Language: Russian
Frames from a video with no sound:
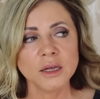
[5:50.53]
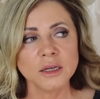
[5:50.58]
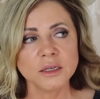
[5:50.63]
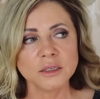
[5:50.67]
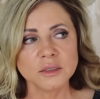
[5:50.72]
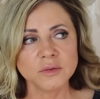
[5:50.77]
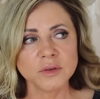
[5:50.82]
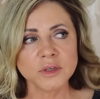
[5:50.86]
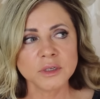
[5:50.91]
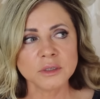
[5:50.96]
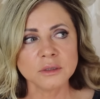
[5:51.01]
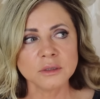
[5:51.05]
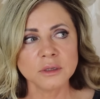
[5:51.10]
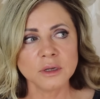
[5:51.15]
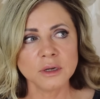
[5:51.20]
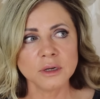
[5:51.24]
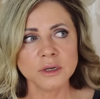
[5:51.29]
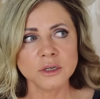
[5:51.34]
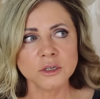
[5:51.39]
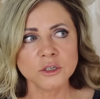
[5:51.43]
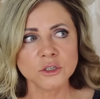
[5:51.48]

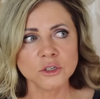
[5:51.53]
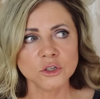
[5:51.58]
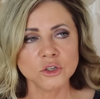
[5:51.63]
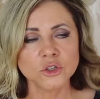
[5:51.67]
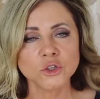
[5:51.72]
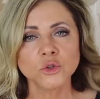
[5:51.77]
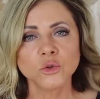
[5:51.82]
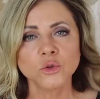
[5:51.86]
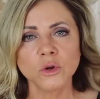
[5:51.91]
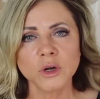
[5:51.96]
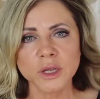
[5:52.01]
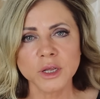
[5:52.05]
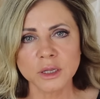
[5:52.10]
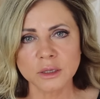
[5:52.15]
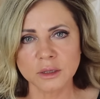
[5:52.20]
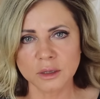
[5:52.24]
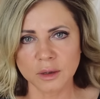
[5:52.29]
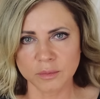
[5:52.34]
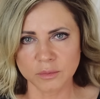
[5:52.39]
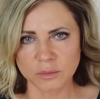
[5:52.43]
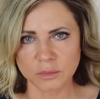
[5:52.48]
Известно лишь, что
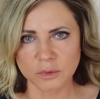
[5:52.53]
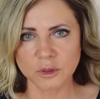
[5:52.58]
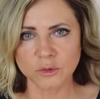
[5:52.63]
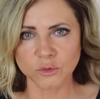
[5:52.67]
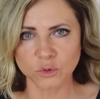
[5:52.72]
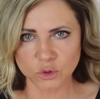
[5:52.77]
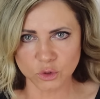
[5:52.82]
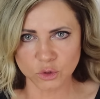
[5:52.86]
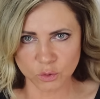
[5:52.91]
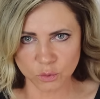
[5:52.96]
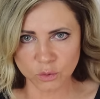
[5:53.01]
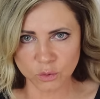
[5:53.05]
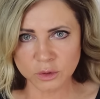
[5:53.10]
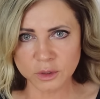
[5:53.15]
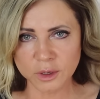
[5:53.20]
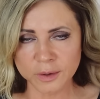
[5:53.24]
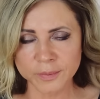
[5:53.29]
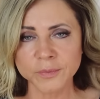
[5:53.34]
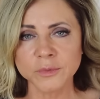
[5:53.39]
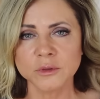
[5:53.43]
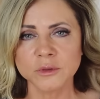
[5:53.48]
летом того же
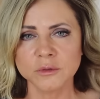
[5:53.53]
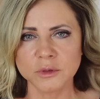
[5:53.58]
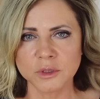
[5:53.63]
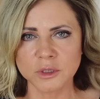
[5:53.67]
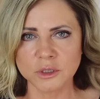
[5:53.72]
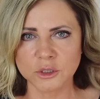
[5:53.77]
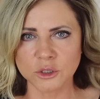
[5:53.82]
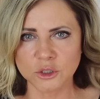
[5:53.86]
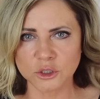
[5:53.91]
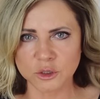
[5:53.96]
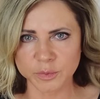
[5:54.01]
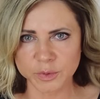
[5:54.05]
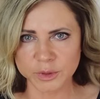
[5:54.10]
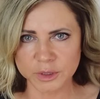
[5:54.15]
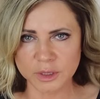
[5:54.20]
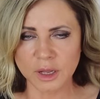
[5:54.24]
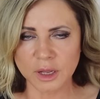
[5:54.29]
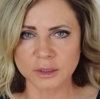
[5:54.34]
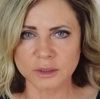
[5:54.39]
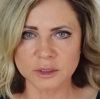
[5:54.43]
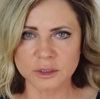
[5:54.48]
года,
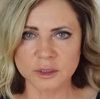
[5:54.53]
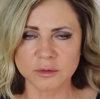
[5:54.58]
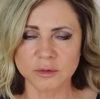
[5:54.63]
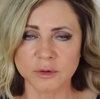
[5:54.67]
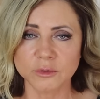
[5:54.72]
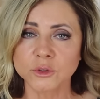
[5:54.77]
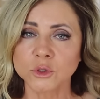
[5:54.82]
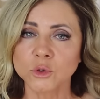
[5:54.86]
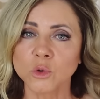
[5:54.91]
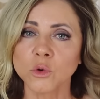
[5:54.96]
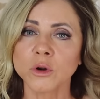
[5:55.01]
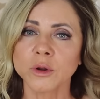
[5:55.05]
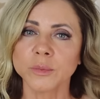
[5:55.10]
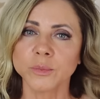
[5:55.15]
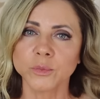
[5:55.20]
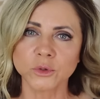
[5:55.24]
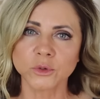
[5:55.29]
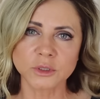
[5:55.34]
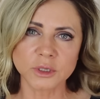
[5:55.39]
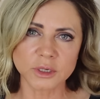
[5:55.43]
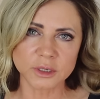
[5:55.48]
2015 вскоре
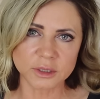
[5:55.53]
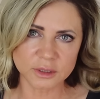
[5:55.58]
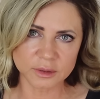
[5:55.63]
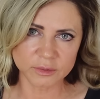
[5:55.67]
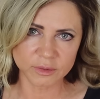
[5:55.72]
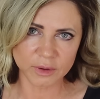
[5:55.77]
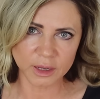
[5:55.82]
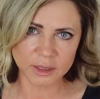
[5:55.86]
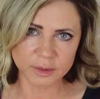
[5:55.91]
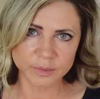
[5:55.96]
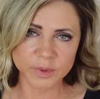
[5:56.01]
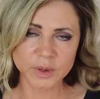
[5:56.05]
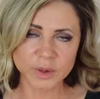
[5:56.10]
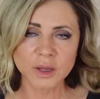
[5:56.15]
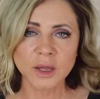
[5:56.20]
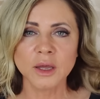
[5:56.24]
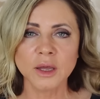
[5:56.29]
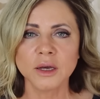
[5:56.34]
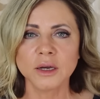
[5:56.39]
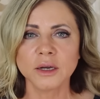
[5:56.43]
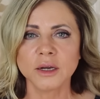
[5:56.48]
после
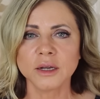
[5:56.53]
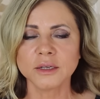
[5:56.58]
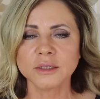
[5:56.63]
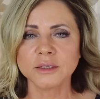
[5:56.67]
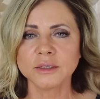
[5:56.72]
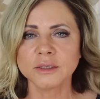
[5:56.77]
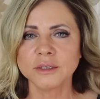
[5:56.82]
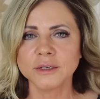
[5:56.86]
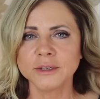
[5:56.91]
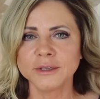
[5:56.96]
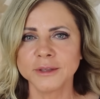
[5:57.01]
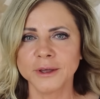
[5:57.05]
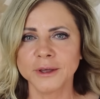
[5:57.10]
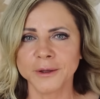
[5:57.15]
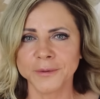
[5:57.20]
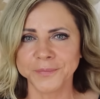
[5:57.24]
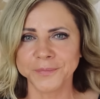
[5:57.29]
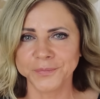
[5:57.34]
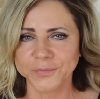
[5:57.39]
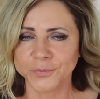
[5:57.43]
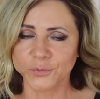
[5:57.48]
свадьбы,
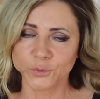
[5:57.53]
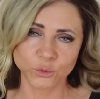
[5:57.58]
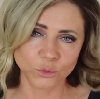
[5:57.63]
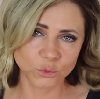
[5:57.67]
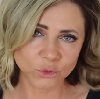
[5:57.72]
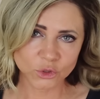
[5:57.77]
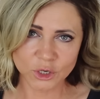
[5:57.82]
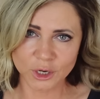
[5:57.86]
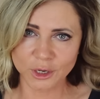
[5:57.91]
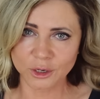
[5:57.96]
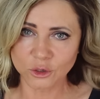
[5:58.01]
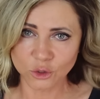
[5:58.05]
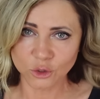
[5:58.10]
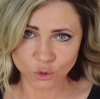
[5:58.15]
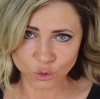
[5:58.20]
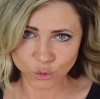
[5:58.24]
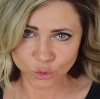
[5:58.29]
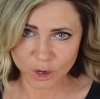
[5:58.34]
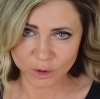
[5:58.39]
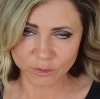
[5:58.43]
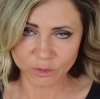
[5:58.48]
Кристина, уже
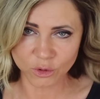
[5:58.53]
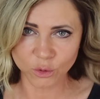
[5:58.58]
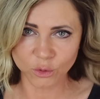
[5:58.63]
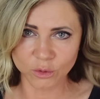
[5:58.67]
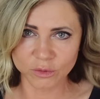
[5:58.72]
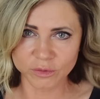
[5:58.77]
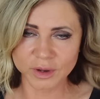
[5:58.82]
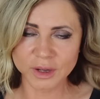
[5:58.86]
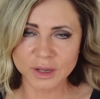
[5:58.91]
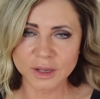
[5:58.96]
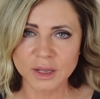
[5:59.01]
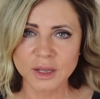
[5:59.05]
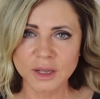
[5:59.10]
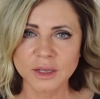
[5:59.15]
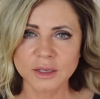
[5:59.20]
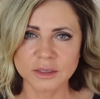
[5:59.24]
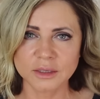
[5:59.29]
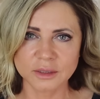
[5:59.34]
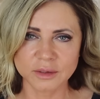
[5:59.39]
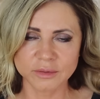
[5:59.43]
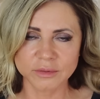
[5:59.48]
Журавлева,
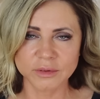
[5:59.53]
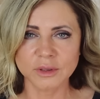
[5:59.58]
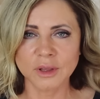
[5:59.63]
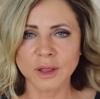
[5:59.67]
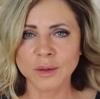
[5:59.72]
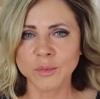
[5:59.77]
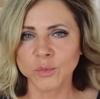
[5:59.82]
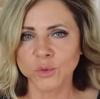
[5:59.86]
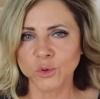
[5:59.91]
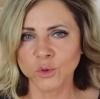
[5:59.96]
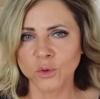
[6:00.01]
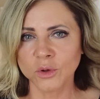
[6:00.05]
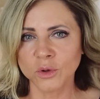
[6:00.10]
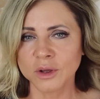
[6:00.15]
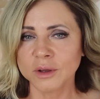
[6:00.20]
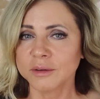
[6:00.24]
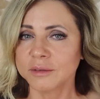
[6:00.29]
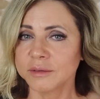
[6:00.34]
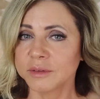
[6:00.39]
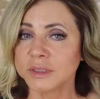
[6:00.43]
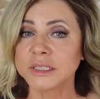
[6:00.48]
завела
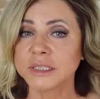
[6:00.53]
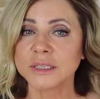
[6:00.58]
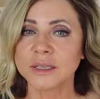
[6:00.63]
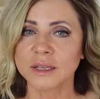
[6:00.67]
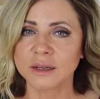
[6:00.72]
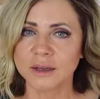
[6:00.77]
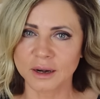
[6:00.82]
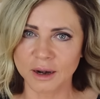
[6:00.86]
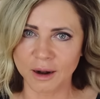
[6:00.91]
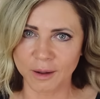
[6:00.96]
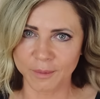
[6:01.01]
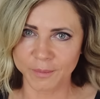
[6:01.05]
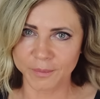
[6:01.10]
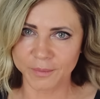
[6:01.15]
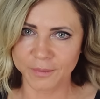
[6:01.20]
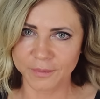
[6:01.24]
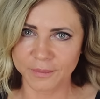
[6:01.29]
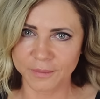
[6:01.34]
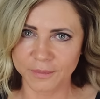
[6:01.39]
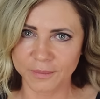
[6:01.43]
блог в Инстаграм.